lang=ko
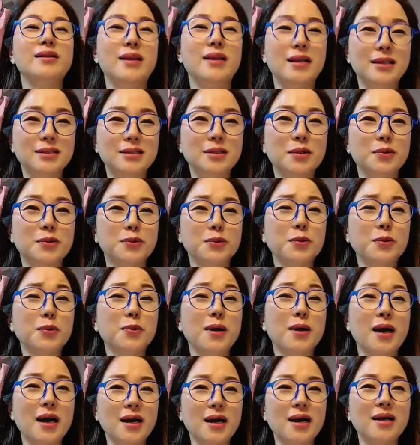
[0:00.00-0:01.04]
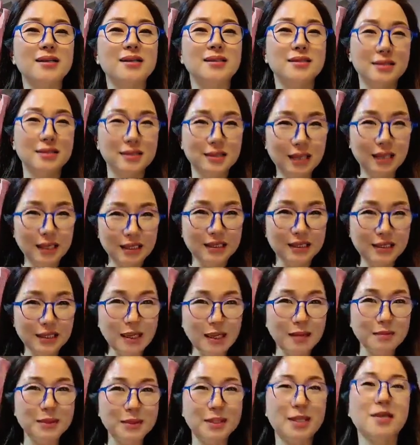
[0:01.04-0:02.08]
내적으로 강한
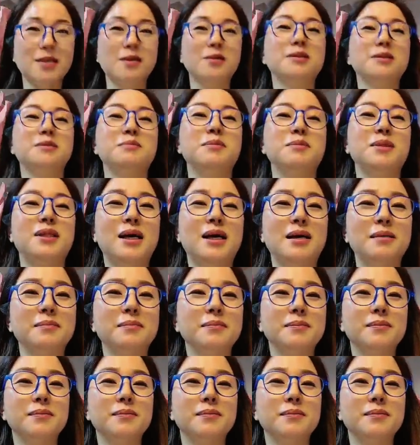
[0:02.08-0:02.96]
자신감이 생겼습니다.